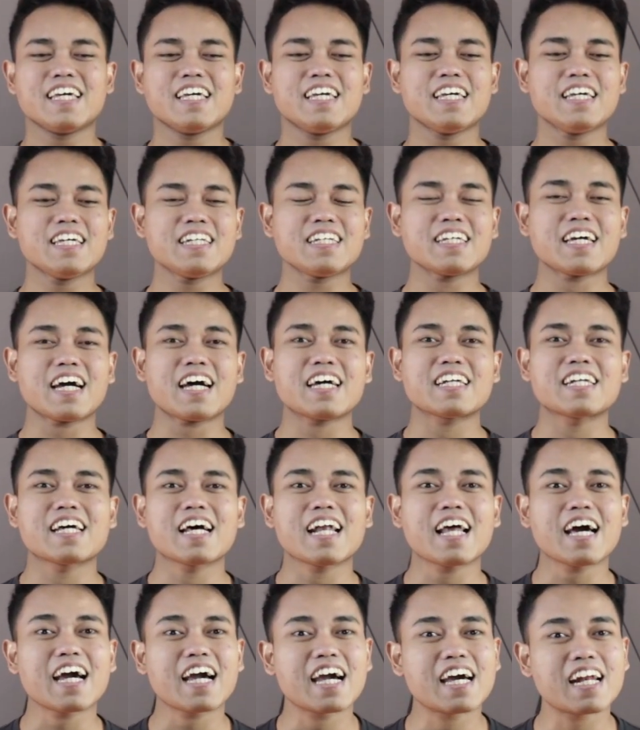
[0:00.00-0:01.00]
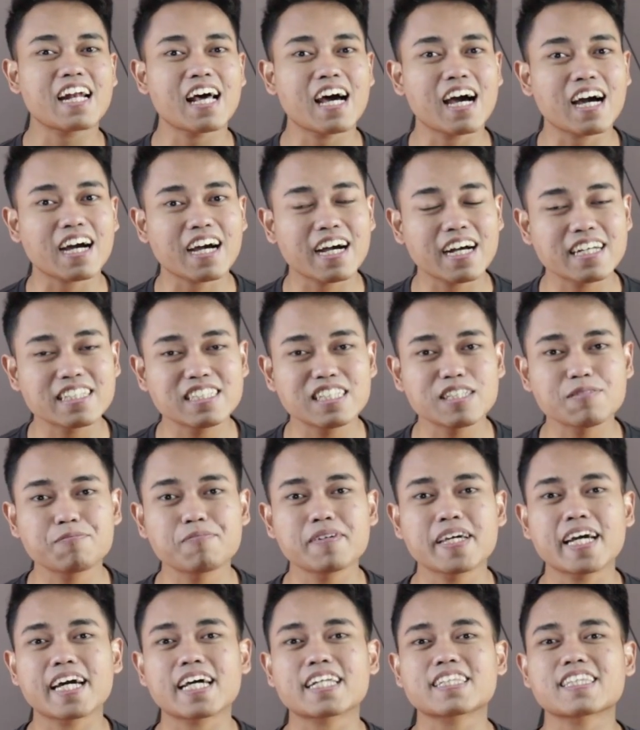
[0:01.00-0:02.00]
Ini adalah NHK
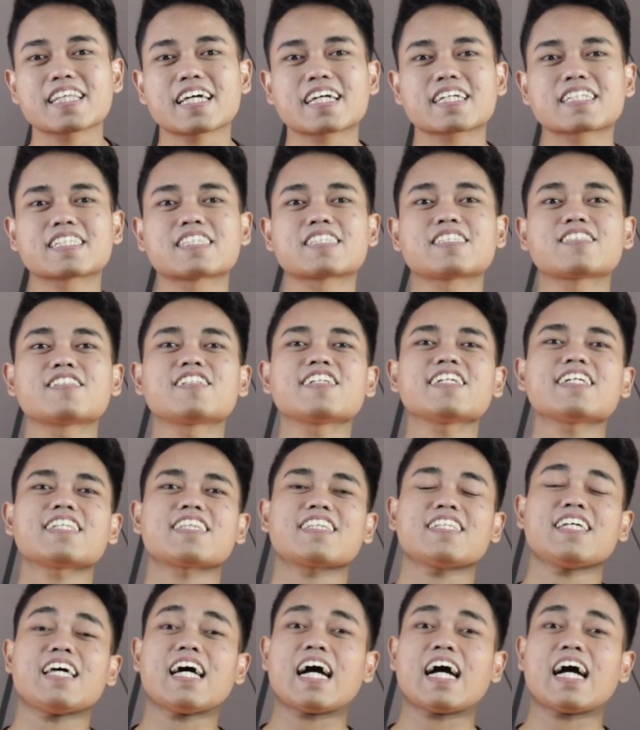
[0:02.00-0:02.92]
GPR Tech Street